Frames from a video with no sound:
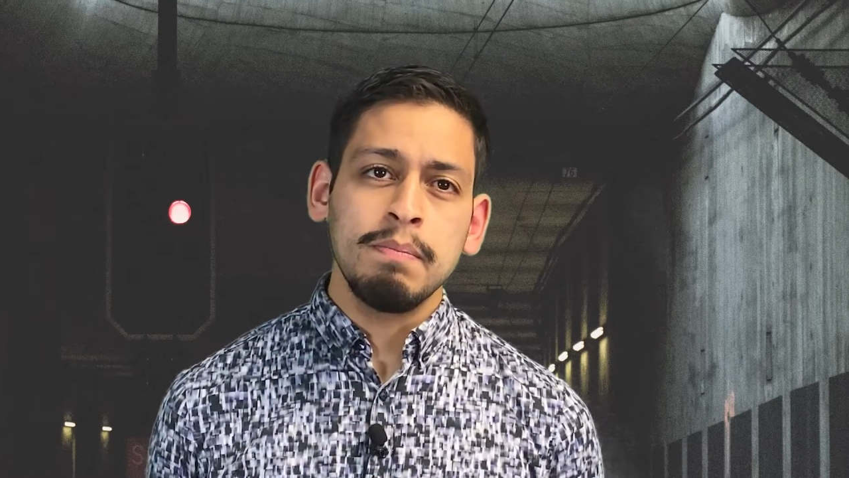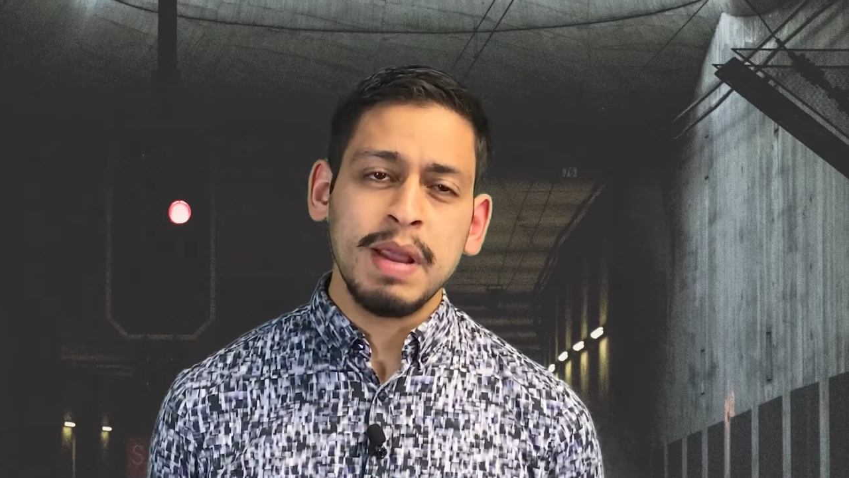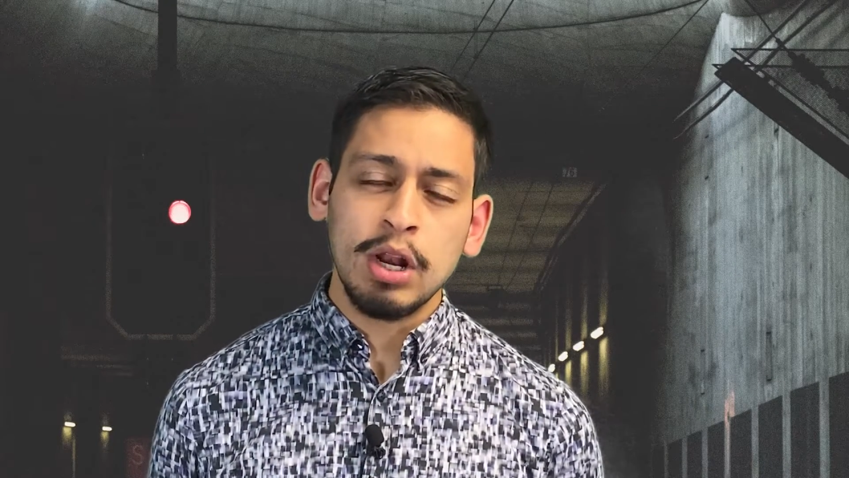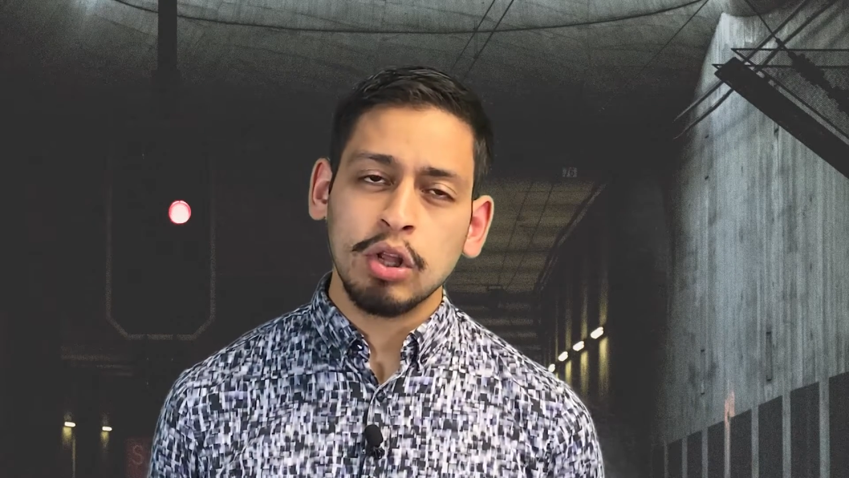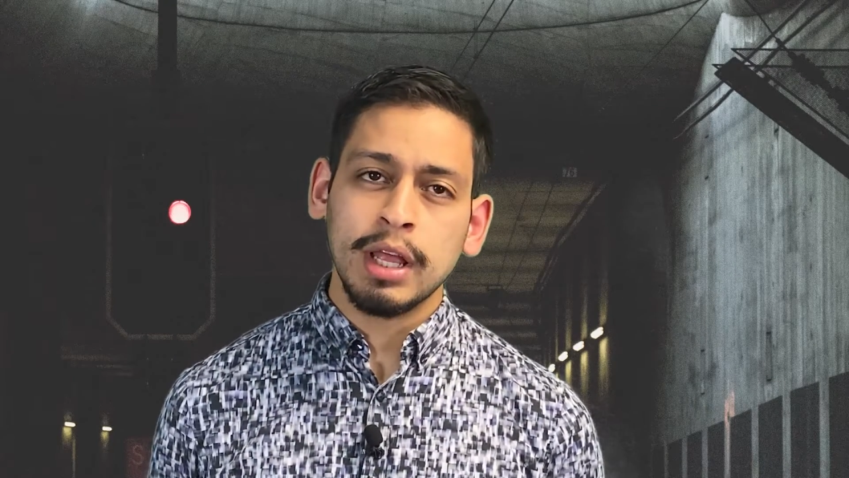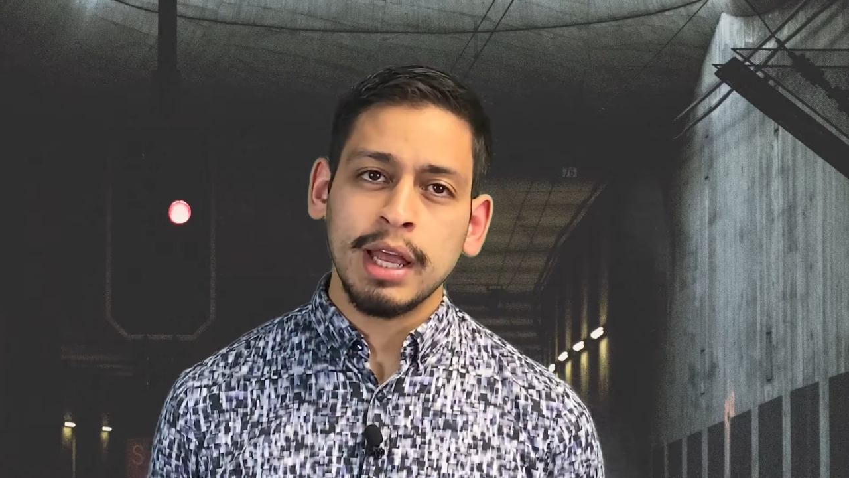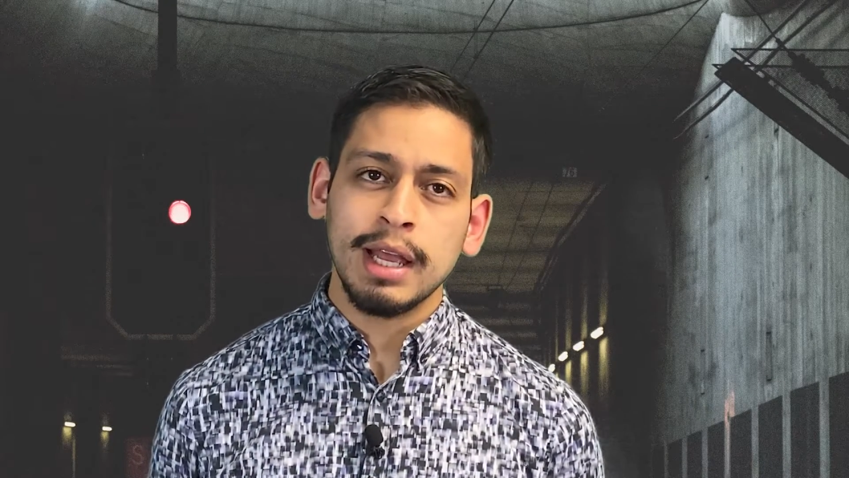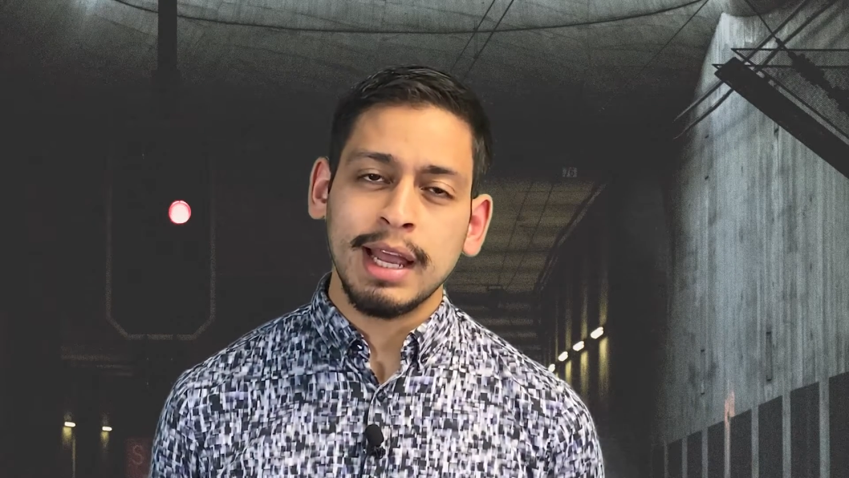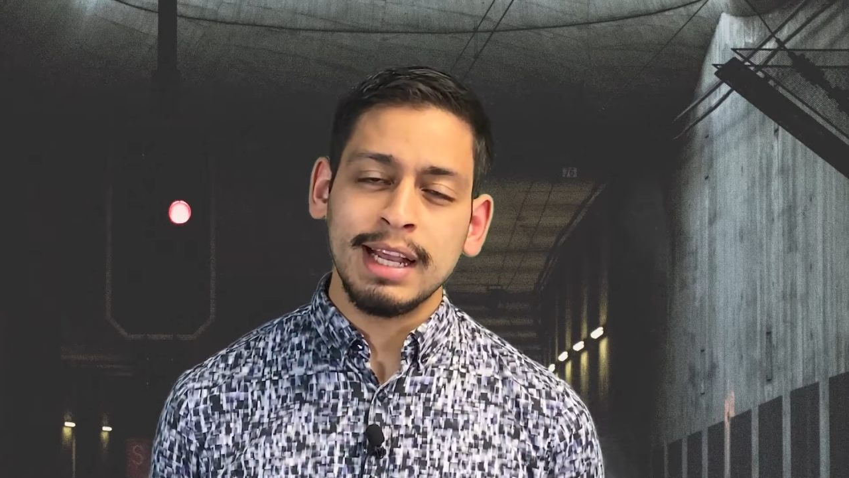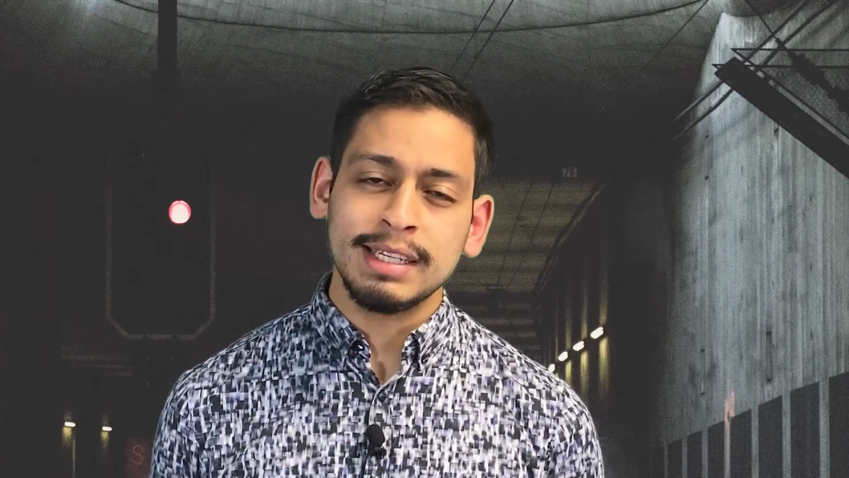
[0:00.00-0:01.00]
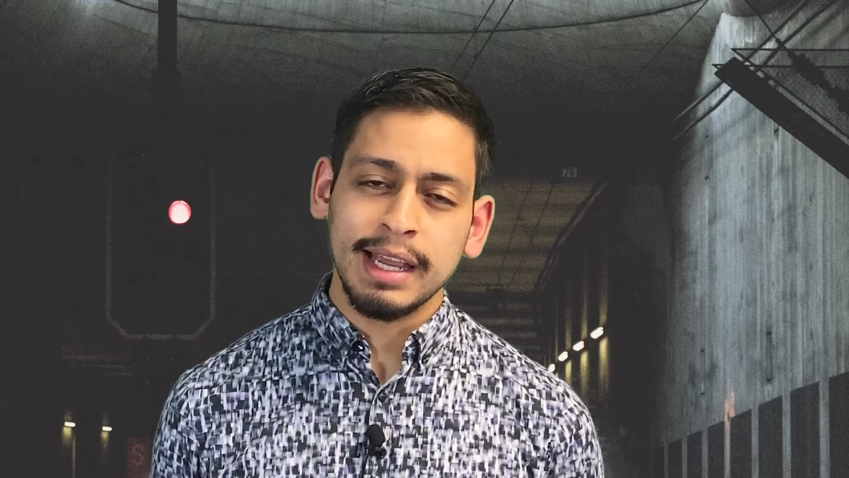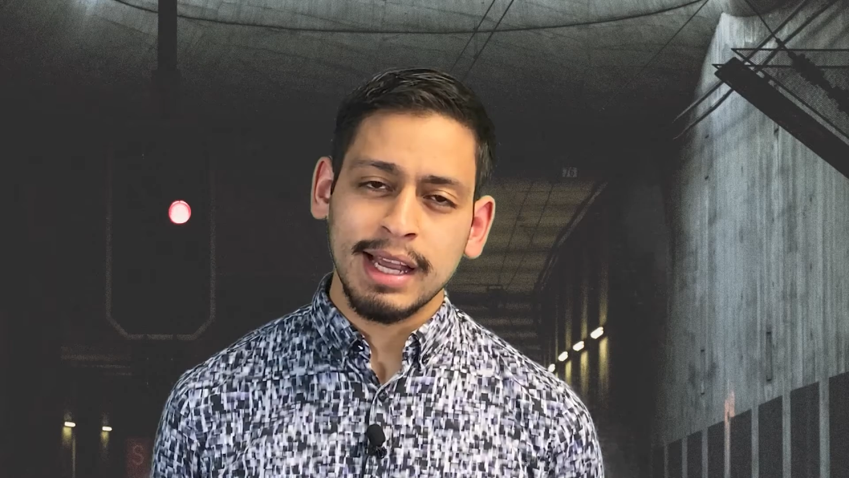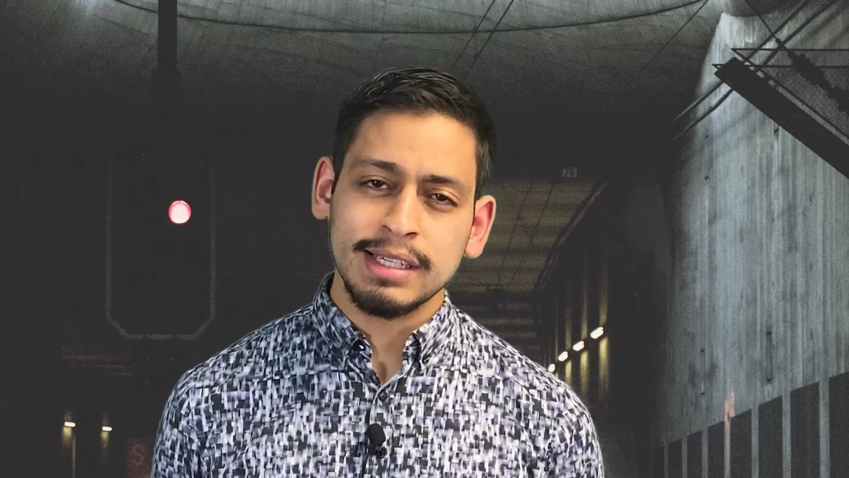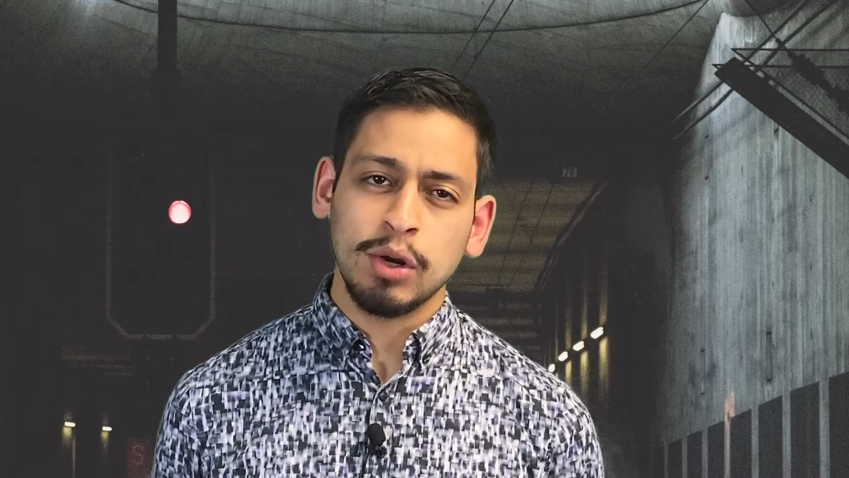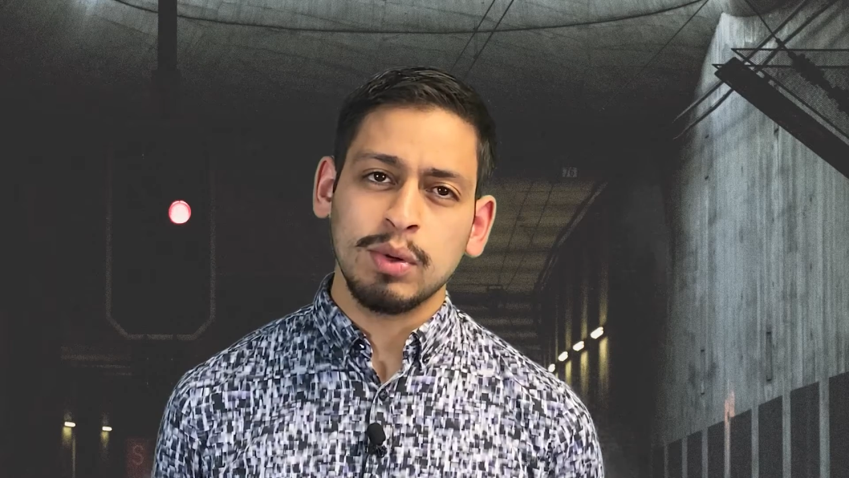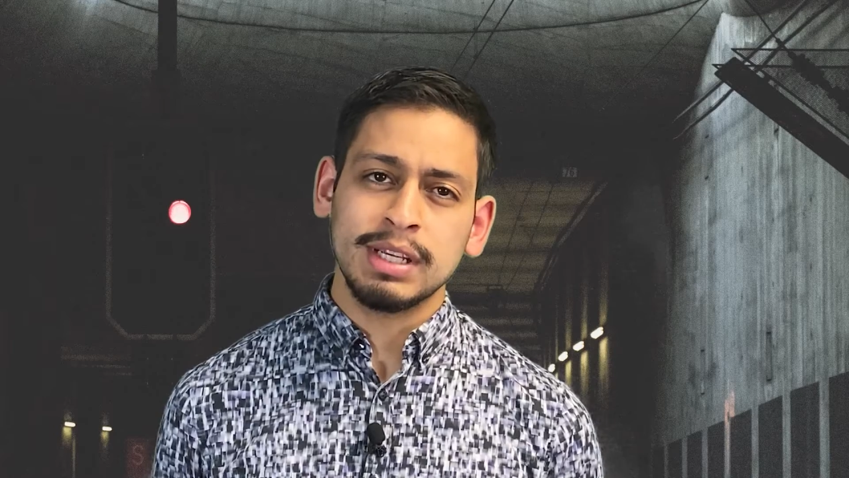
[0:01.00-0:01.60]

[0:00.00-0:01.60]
vino de Isaías